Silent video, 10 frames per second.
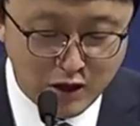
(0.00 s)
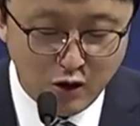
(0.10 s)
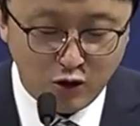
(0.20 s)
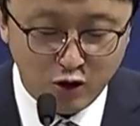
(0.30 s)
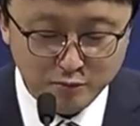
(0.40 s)

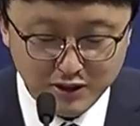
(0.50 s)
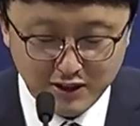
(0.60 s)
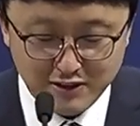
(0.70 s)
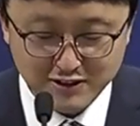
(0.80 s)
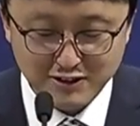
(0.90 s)

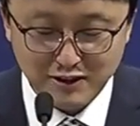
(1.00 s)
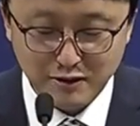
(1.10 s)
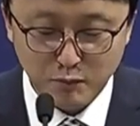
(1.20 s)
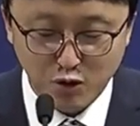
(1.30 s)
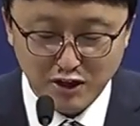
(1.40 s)
어미달기
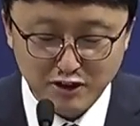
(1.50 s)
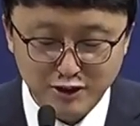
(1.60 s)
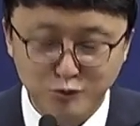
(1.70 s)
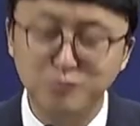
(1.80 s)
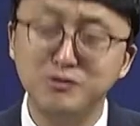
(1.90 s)
병아리를
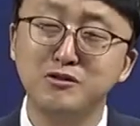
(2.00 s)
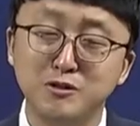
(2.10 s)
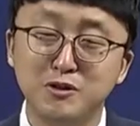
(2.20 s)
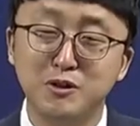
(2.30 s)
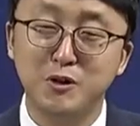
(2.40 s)
품는
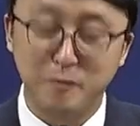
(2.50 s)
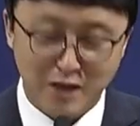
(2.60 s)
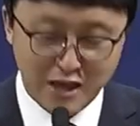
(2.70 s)
것처럼